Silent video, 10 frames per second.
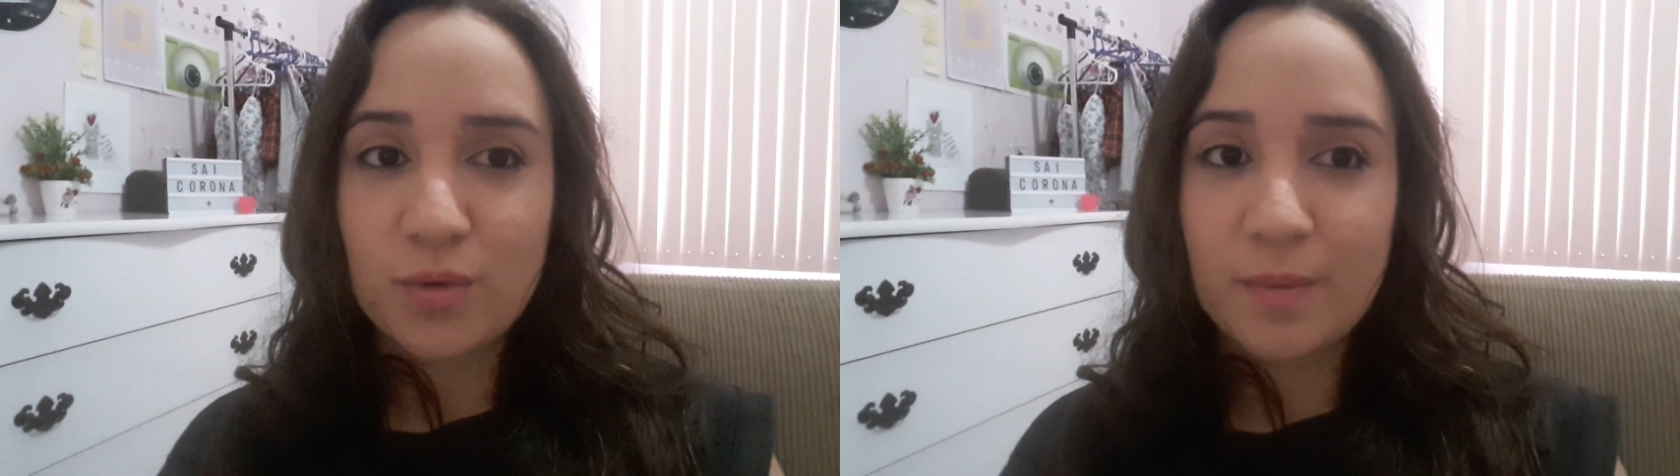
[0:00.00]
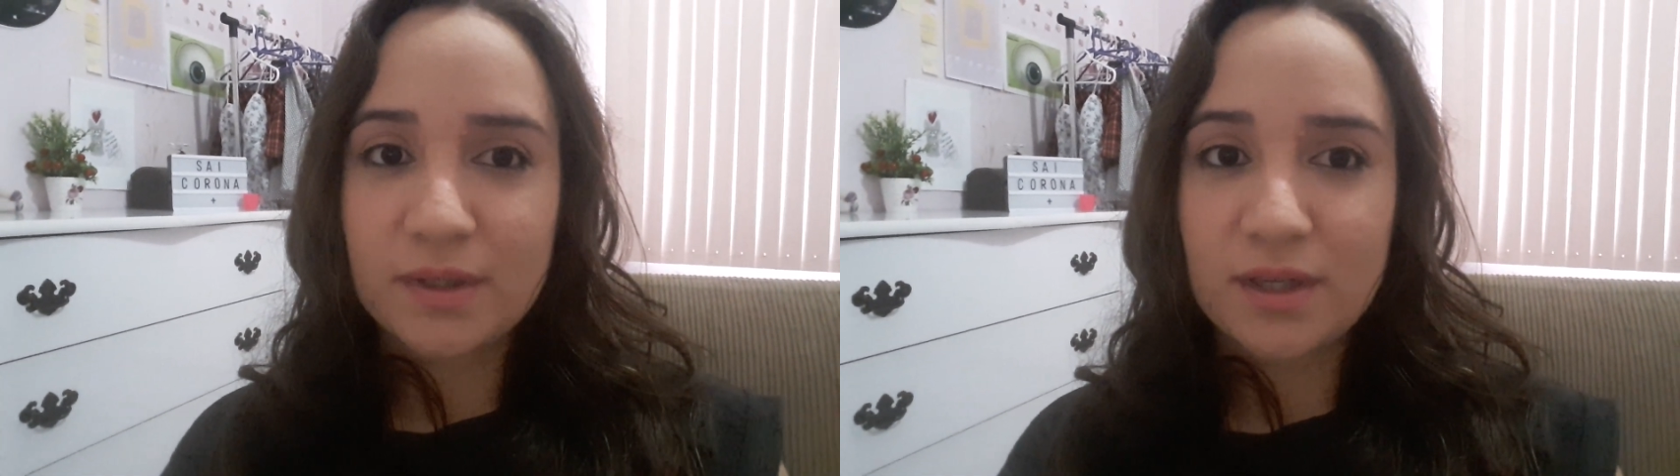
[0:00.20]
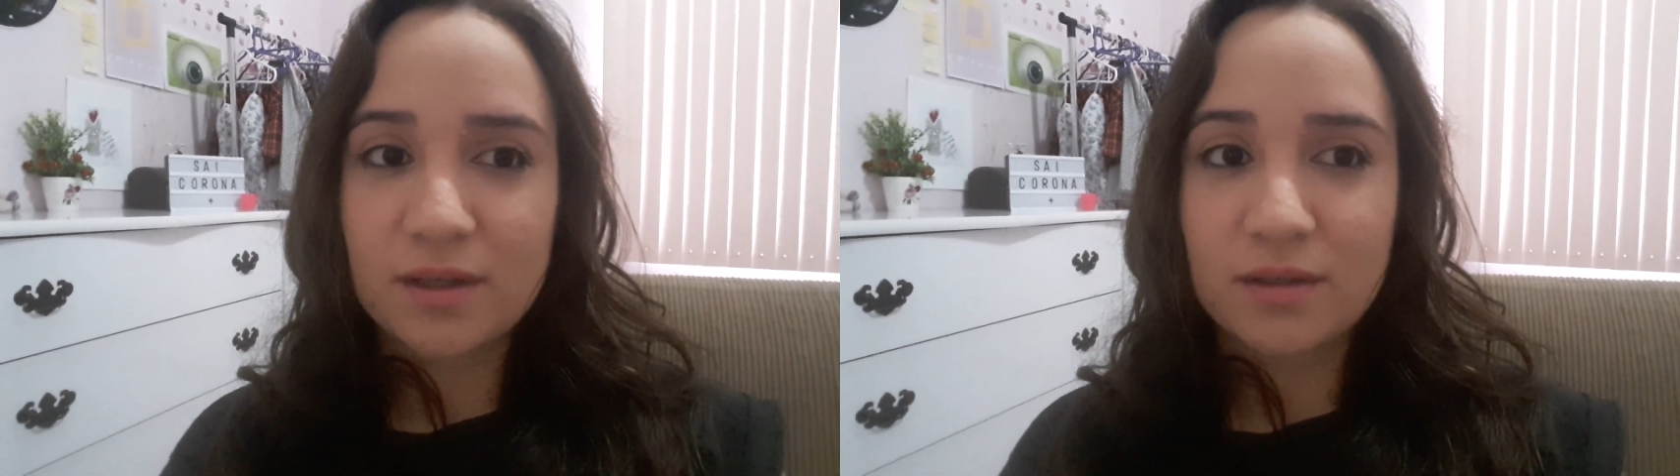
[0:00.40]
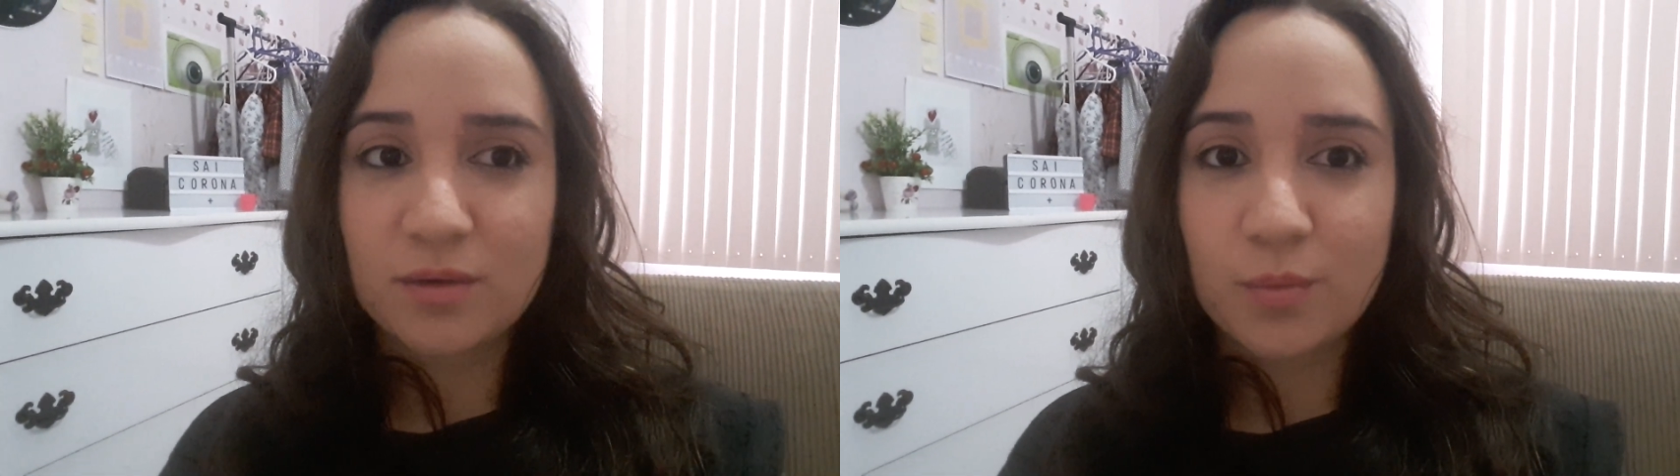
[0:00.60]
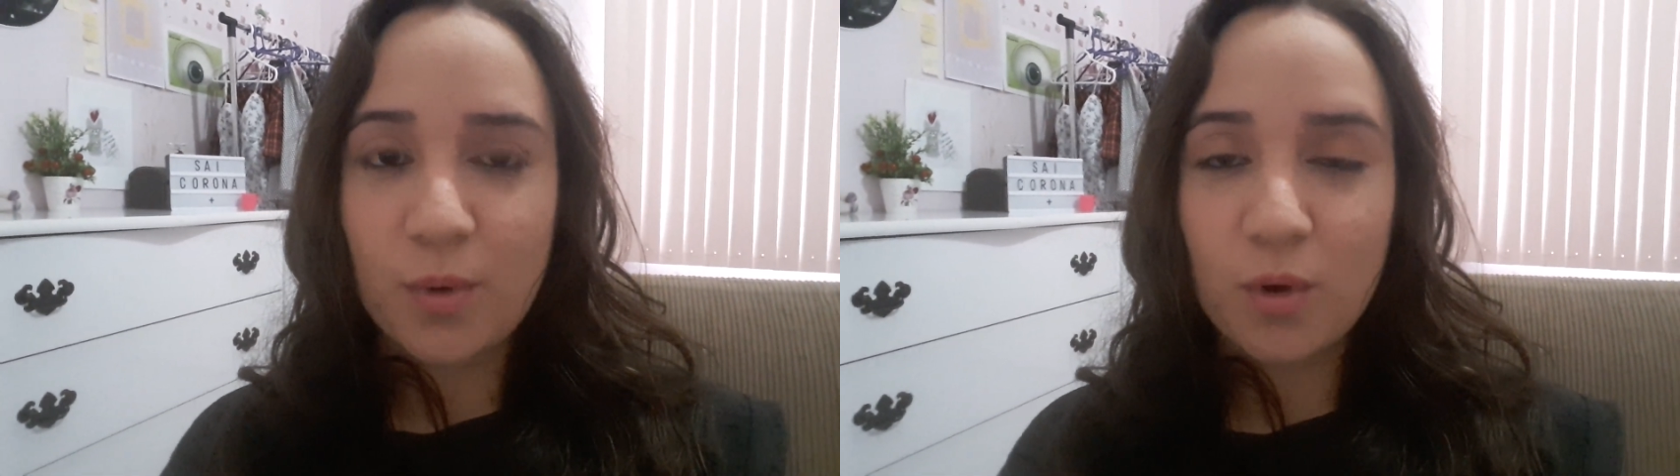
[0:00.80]
de uma
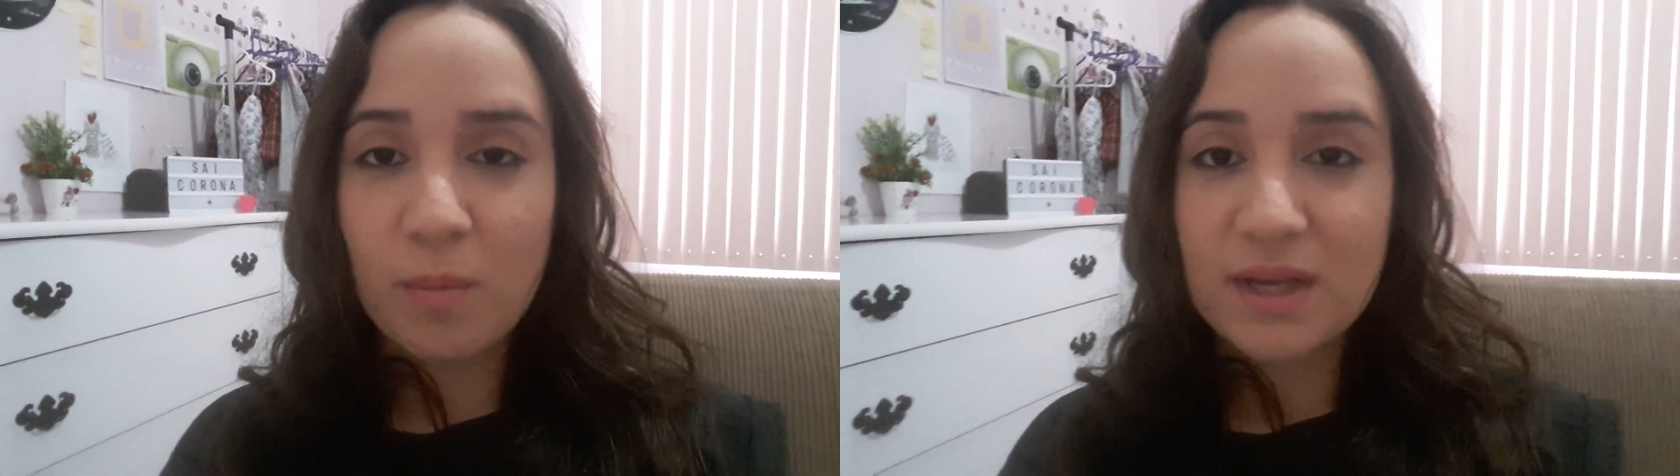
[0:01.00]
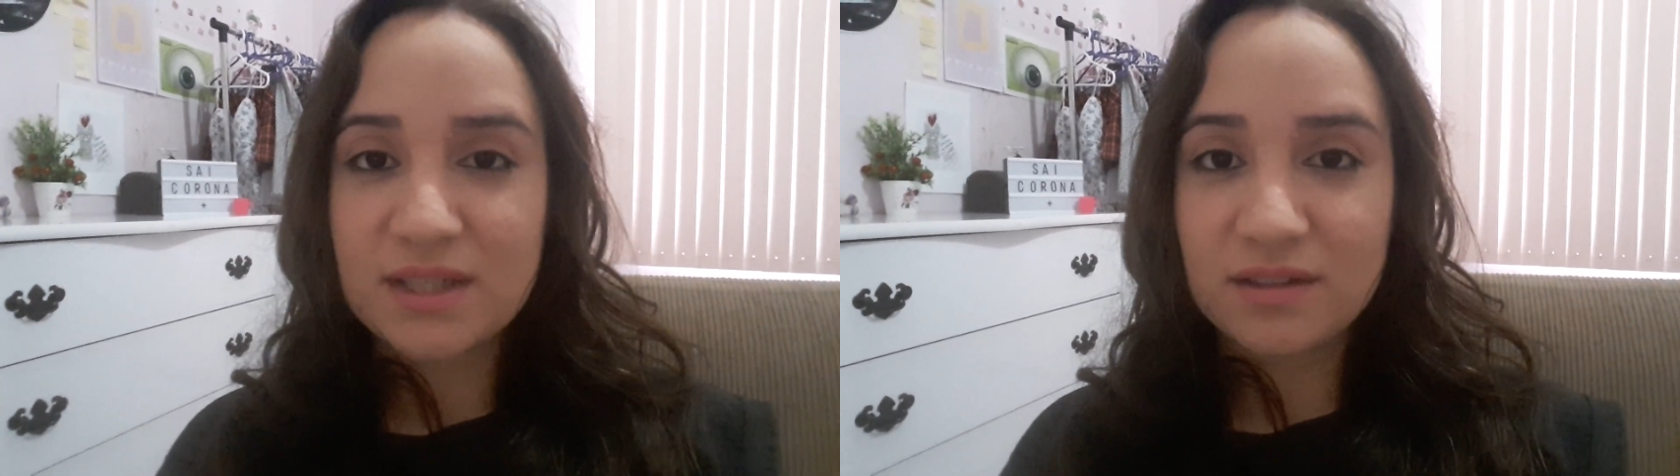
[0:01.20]
maneira um pouco mais